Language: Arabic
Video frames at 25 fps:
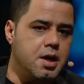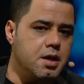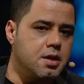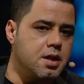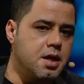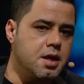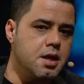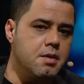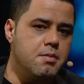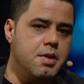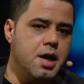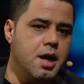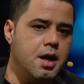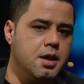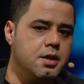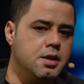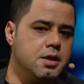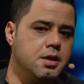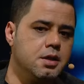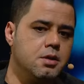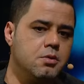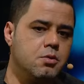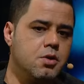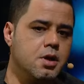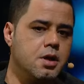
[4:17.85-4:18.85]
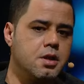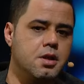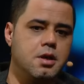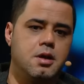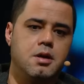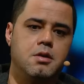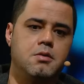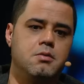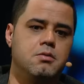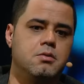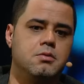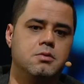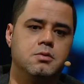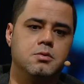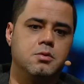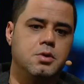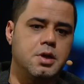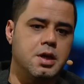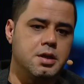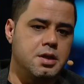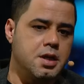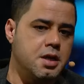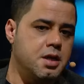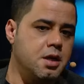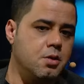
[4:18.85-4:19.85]
قضايا محلية وكذا
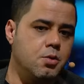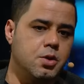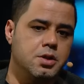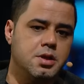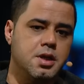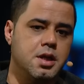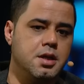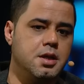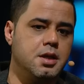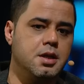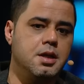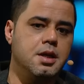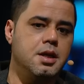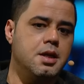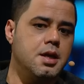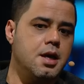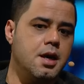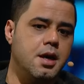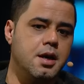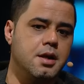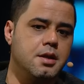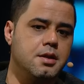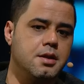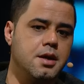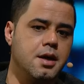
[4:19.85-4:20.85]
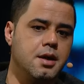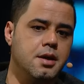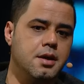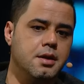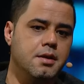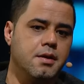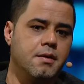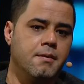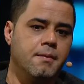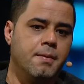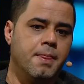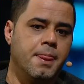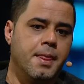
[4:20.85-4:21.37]
وقضايا وطنية إلى غير ذلك